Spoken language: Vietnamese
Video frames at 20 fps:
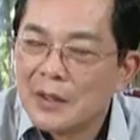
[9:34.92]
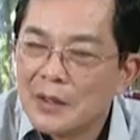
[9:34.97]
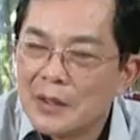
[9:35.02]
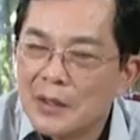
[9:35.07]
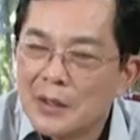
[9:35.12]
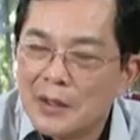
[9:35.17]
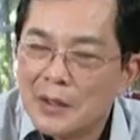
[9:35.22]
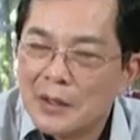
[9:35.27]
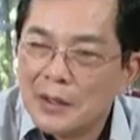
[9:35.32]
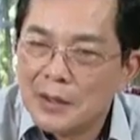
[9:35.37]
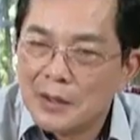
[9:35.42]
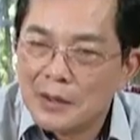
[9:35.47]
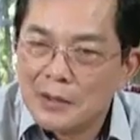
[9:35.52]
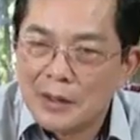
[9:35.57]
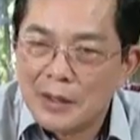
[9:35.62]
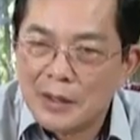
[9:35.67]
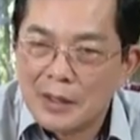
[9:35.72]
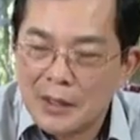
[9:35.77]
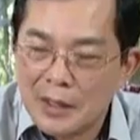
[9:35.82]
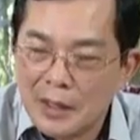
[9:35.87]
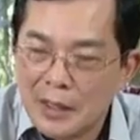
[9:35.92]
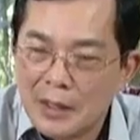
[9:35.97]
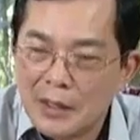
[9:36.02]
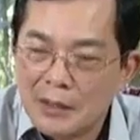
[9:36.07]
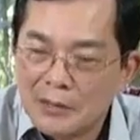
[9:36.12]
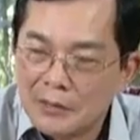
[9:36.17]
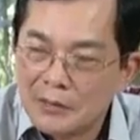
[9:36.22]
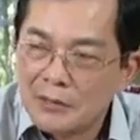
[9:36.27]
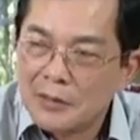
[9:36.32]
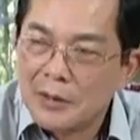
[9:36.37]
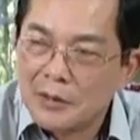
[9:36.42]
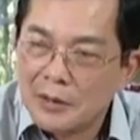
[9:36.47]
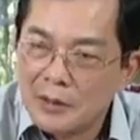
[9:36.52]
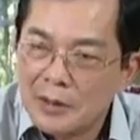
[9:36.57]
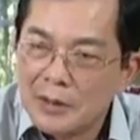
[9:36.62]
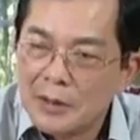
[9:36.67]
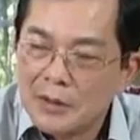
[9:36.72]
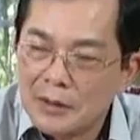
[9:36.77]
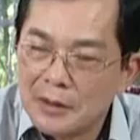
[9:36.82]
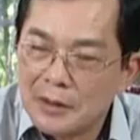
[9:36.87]
Để tạo cho điều kiện cho các
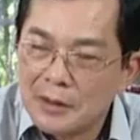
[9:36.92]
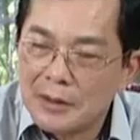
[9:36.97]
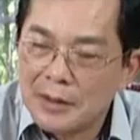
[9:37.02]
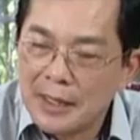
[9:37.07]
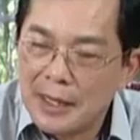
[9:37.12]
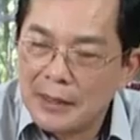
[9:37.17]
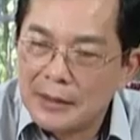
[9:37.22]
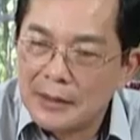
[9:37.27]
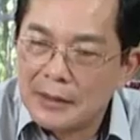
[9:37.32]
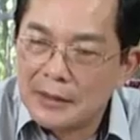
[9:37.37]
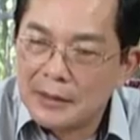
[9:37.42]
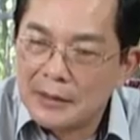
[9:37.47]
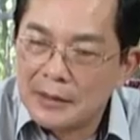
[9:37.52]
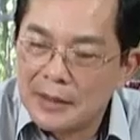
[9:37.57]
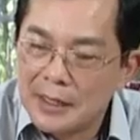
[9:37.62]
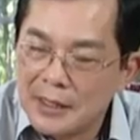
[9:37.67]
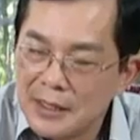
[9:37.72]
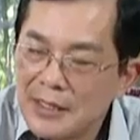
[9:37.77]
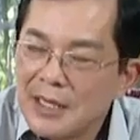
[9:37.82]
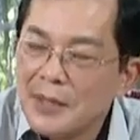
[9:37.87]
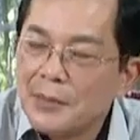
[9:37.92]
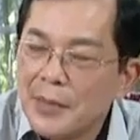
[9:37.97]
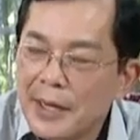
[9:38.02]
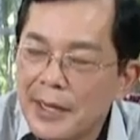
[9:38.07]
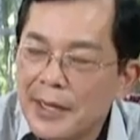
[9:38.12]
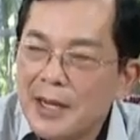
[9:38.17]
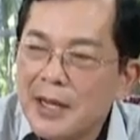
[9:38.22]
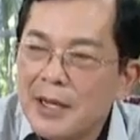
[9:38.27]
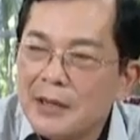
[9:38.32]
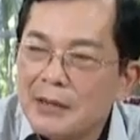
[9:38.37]
doanh nghiệp vừa và nhỏ